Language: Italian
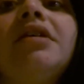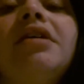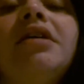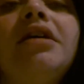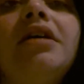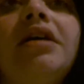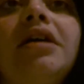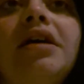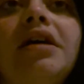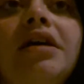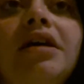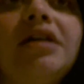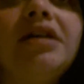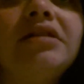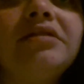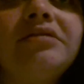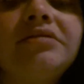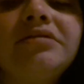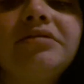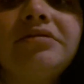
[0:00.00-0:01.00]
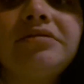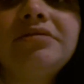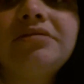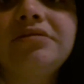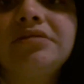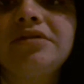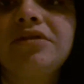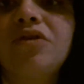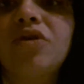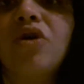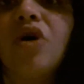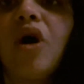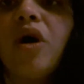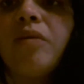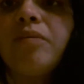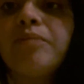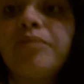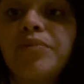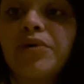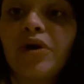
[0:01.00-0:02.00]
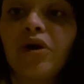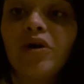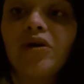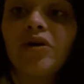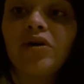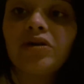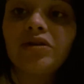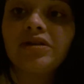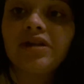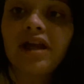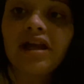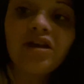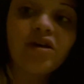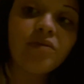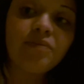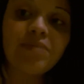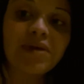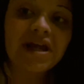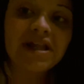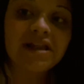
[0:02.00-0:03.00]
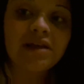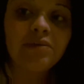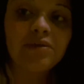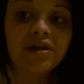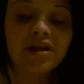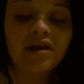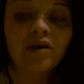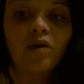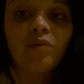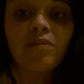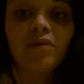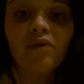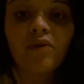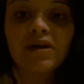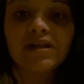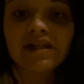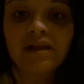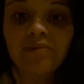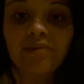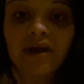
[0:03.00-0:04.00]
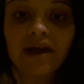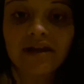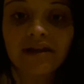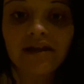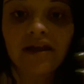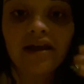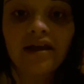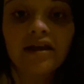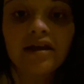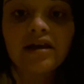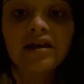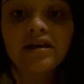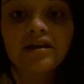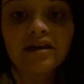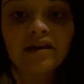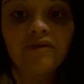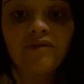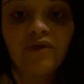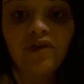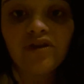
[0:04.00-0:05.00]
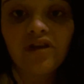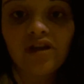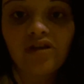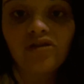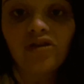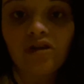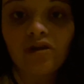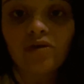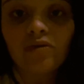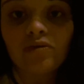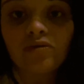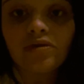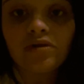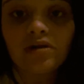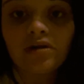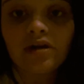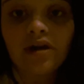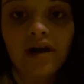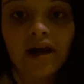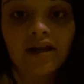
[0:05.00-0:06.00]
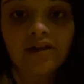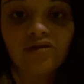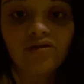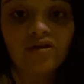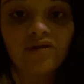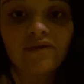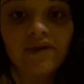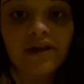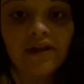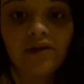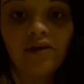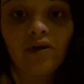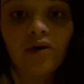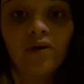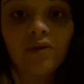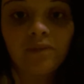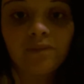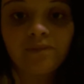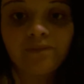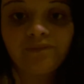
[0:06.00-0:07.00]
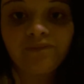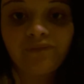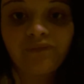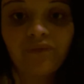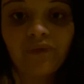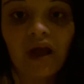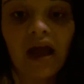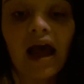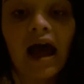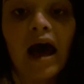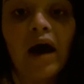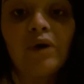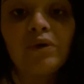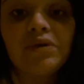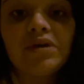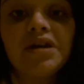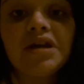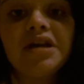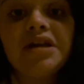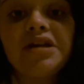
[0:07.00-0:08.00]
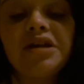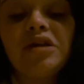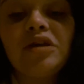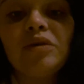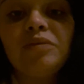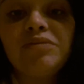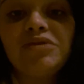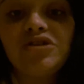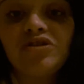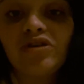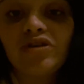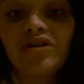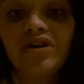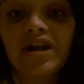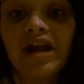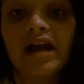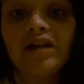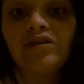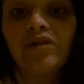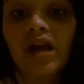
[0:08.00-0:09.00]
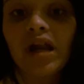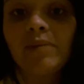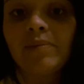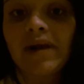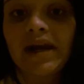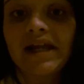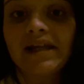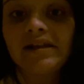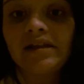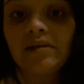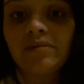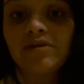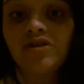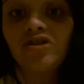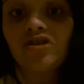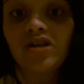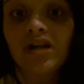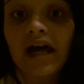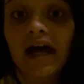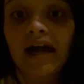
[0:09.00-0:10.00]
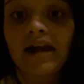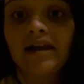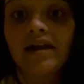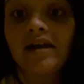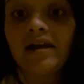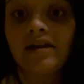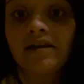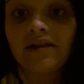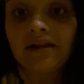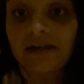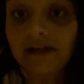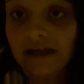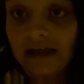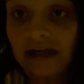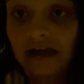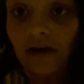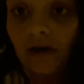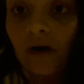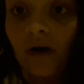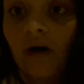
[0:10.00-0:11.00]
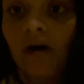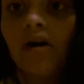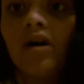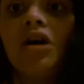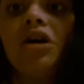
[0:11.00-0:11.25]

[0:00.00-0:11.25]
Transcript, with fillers: eh, compro degli ombretti, perché come voi sapete, che vi ho detto nell'altro video, haul io mi sto creando la palette personale di Kiko